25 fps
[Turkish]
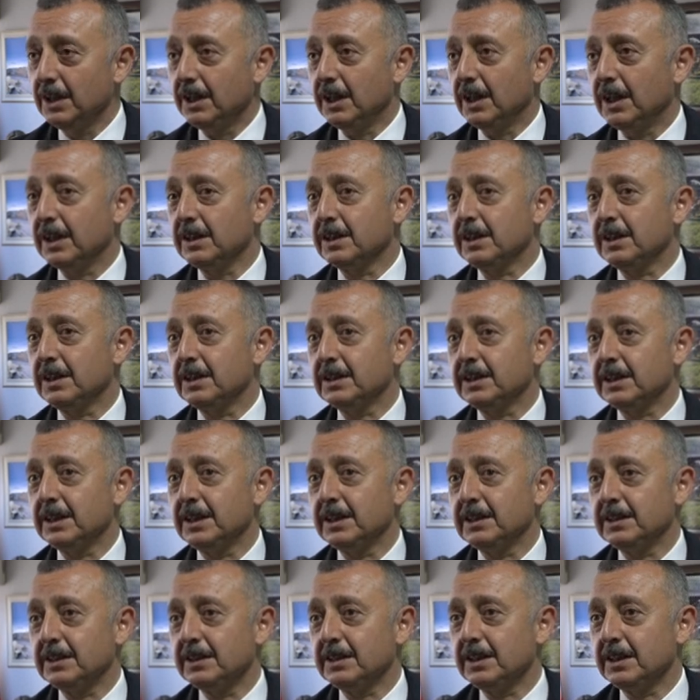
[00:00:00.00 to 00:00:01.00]
alana
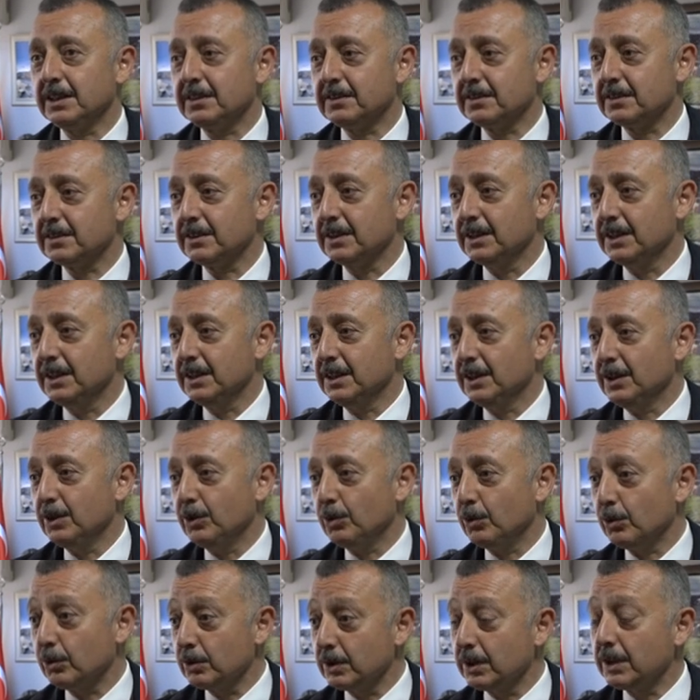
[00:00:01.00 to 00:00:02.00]
geldiler.
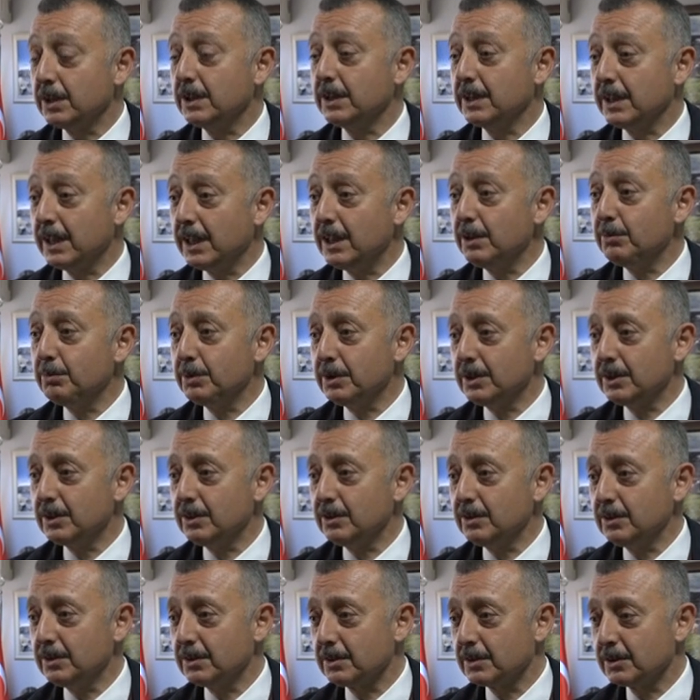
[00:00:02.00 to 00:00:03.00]
Onların her
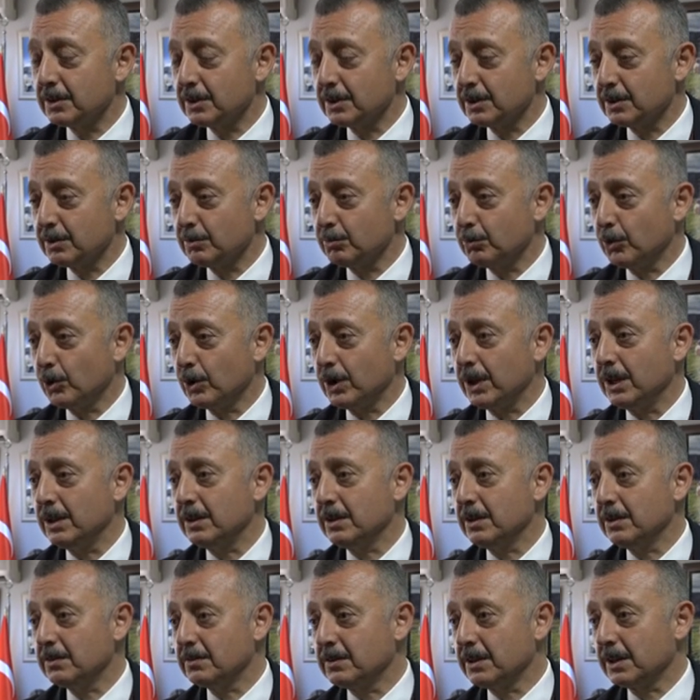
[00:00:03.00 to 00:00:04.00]
birinin e, moral
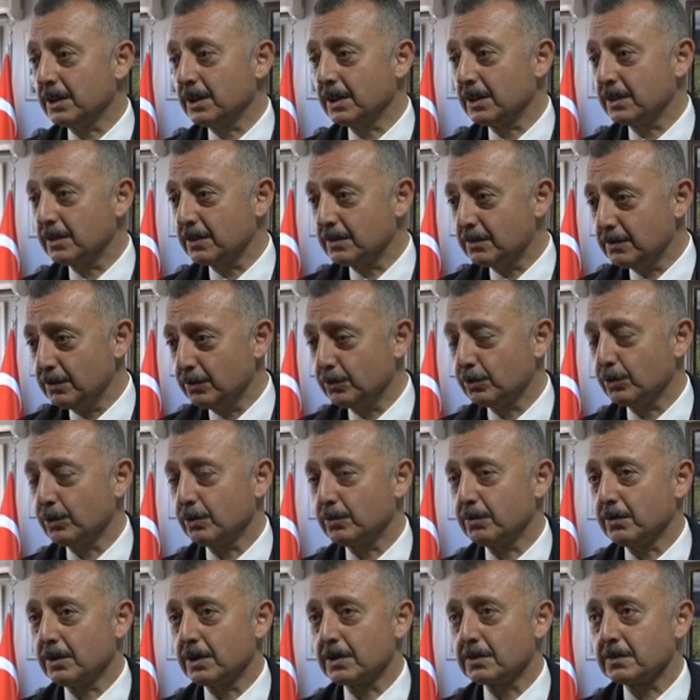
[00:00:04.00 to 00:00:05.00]
destek etkisi
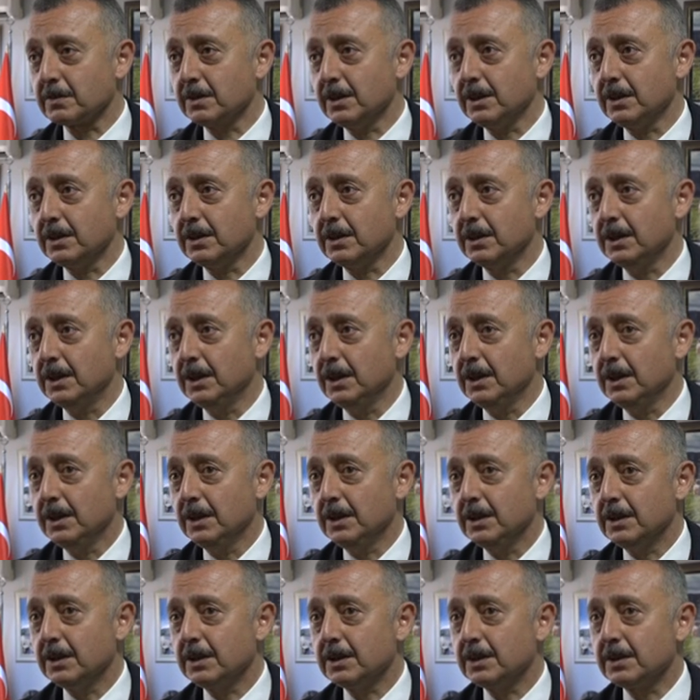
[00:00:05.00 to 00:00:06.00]
çok fazla.
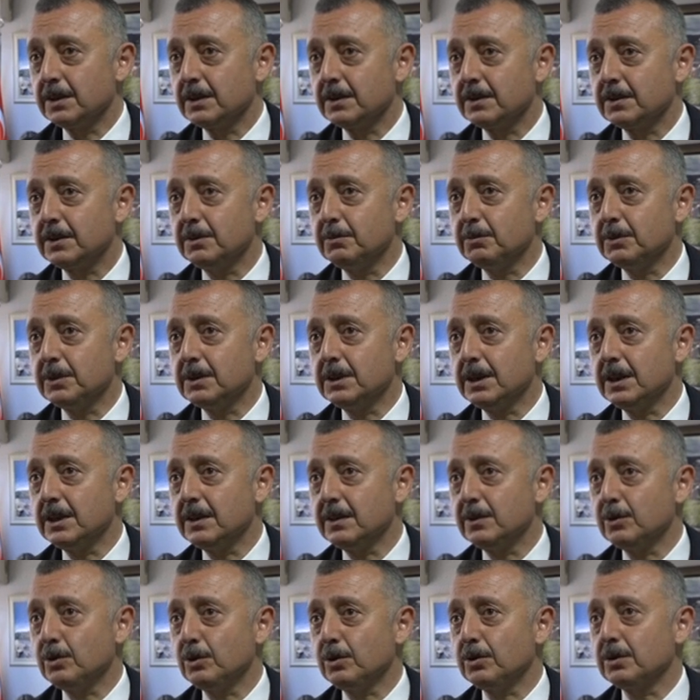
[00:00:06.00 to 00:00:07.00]
E, şimdi de
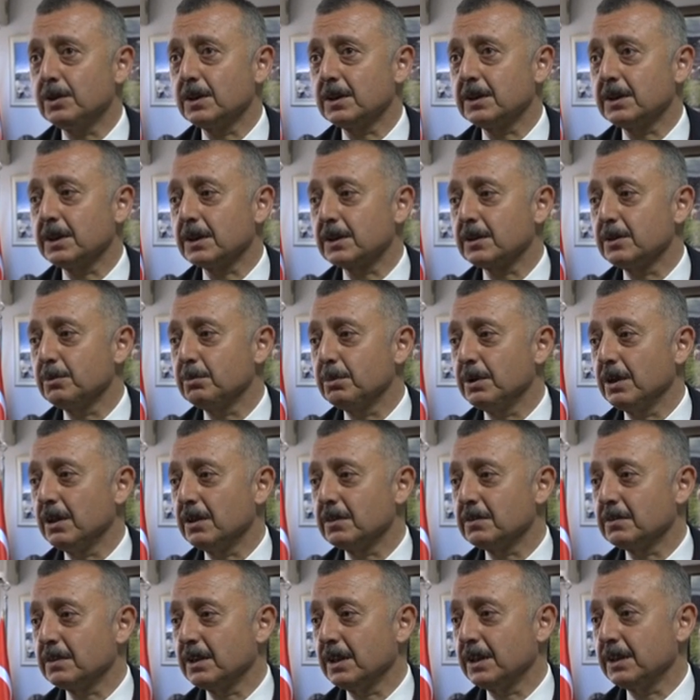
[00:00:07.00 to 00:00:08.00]
54 yataklı bir
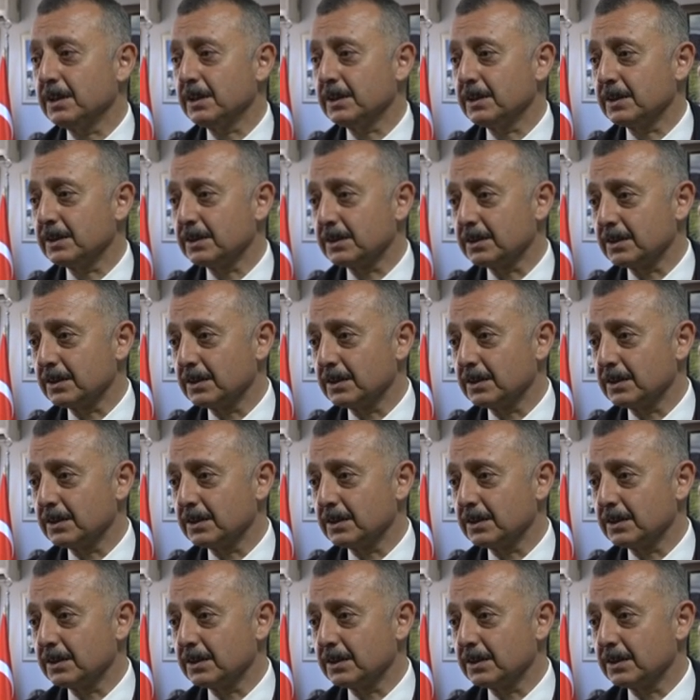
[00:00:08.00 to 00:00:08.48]
hastanenin